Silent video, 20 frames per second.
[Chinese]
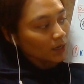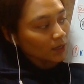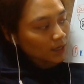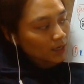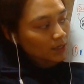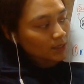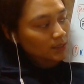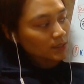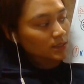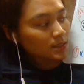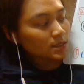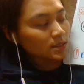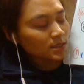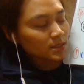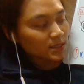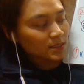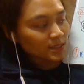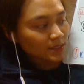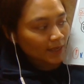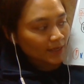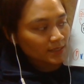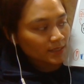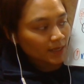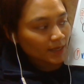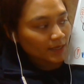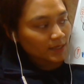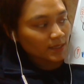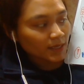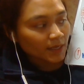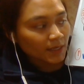跟谁
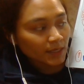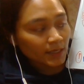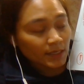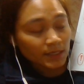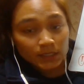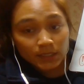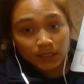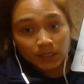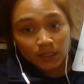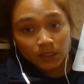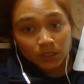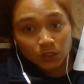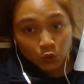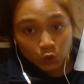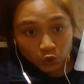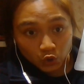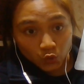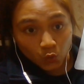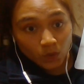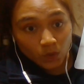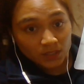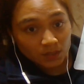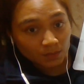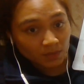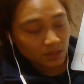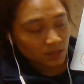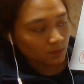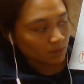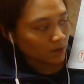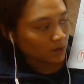谁谁一起去做什
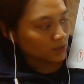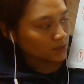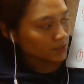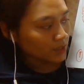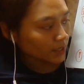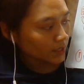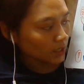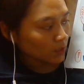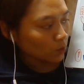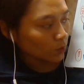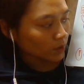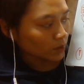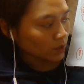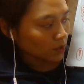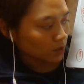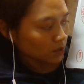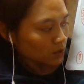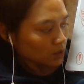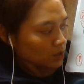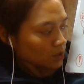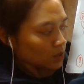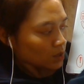么什么，很像英文的。